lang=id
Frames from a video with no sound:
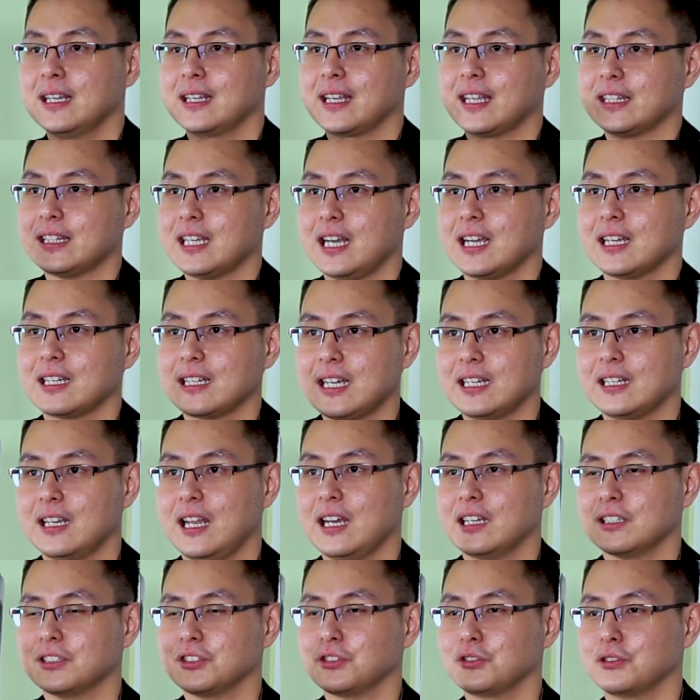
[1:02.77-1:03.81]
kita akan
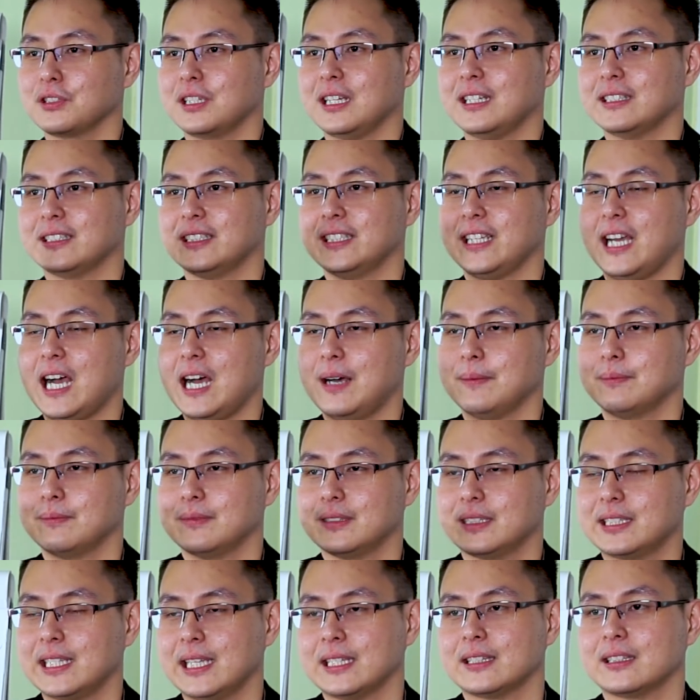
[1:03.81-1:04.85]
langsung kasih
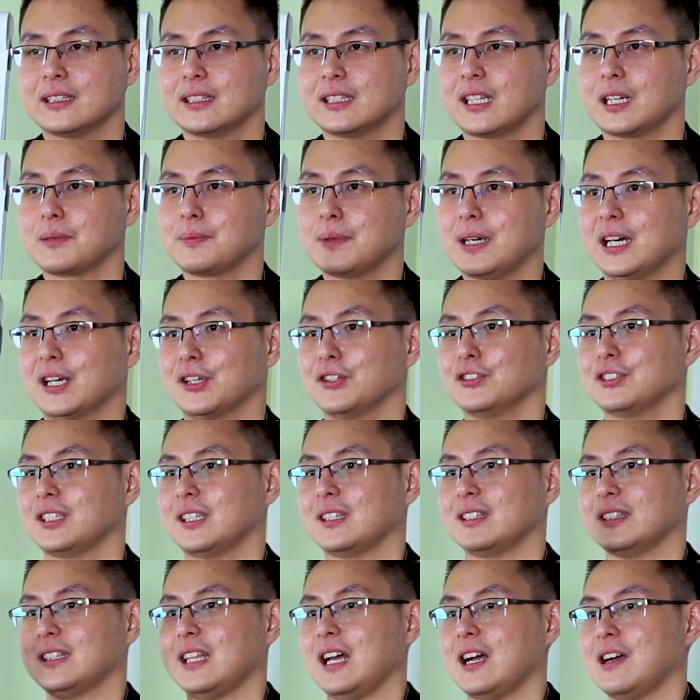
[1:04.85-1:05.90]
update terbaru
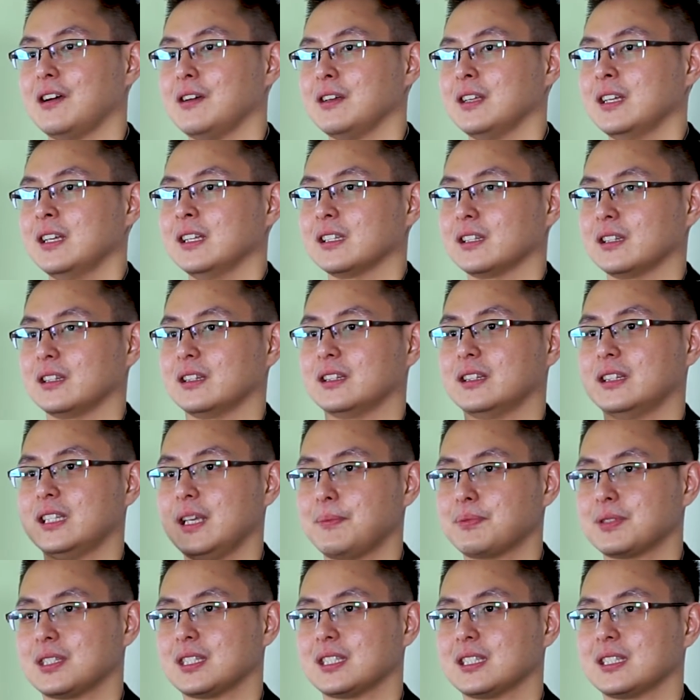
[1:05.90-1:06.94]
tentang
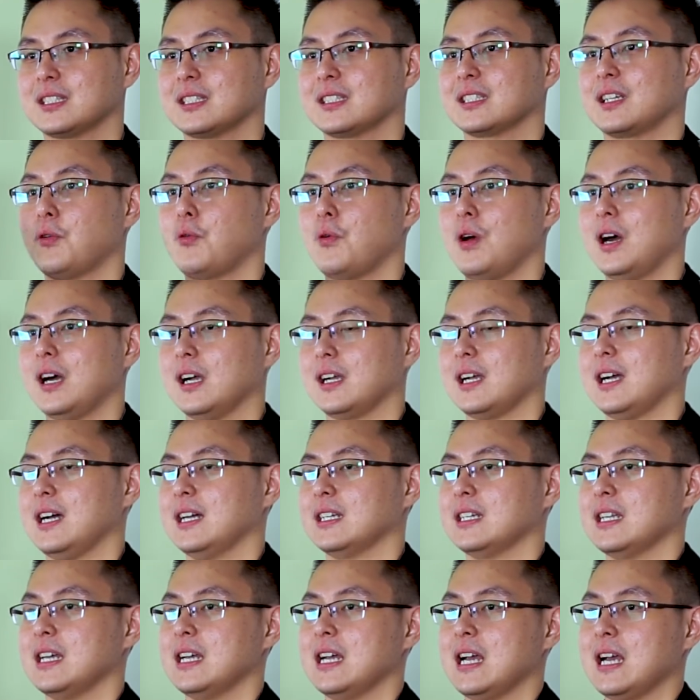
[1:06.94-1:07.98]
tips
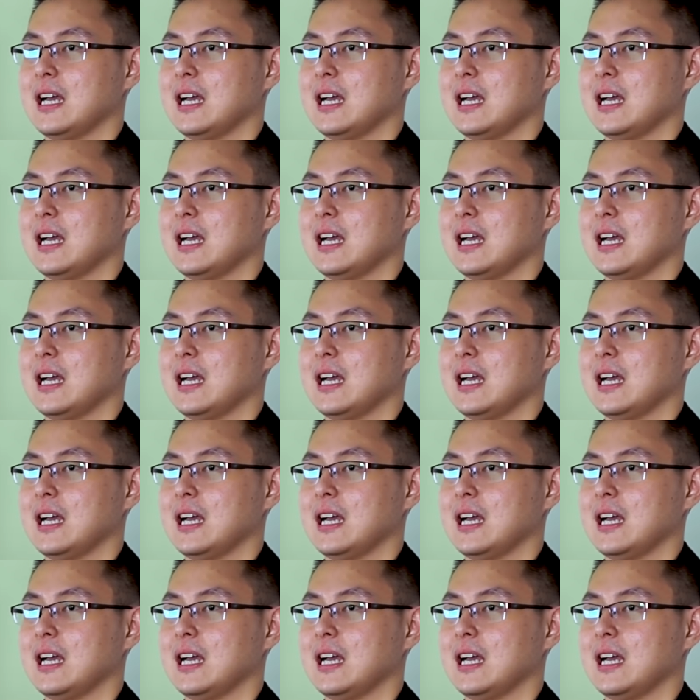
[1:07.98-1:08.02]
keuangan,